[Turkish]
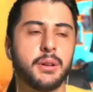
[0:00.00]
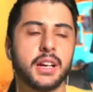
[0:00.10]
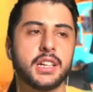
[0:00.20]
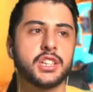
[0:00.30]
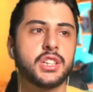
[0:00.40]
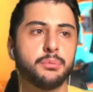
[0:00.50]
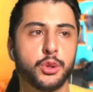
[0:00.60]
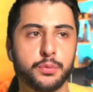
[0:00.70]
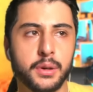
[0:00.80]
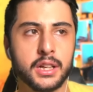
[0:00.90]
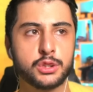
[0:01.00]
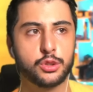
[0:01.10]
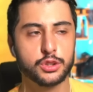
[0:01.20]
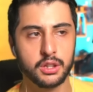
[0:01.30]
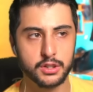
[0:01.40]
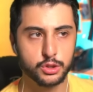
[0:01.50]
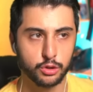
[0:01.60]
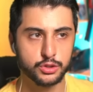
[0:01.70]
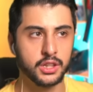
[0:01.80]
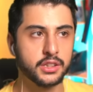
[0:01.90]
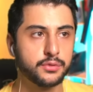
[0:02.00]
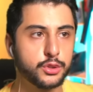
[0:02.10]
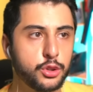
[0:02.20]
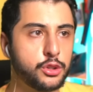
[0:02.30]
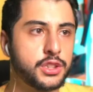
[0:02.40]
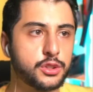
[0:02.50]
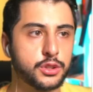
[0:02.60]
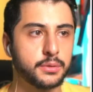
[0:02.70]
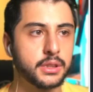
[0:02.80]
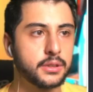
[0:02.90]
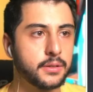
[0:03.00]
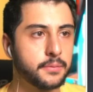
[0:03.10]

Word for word: ihtimal arkadaşlar büyük bir astro savaşı olduğu zaman lafı göreceğiz o zaman.